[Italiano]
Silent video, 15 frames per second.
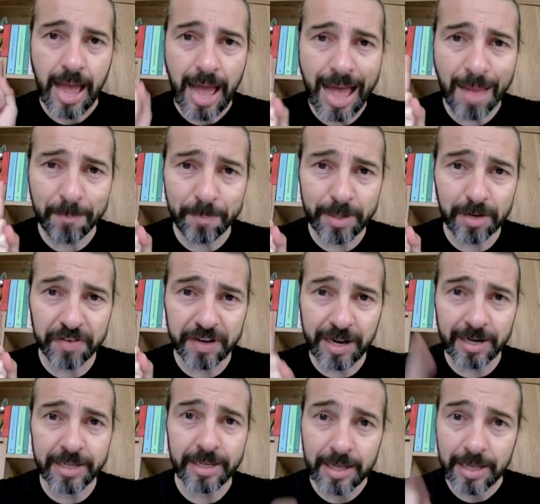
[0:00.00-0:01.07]

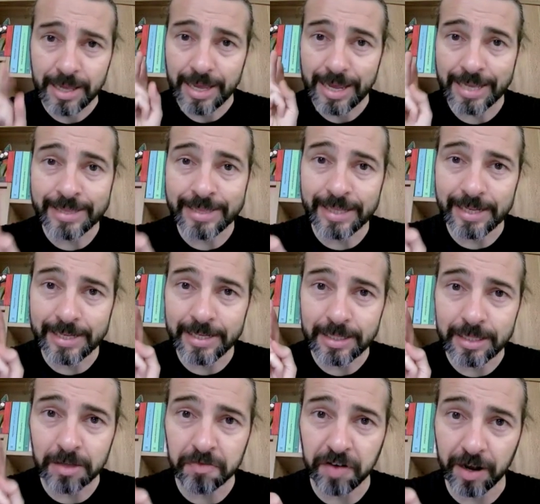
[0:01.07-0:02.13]
Amplificali e digli
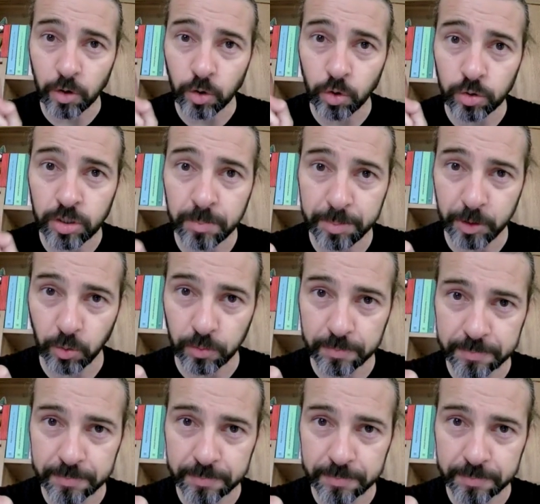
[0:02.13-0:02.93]
di farlo di più.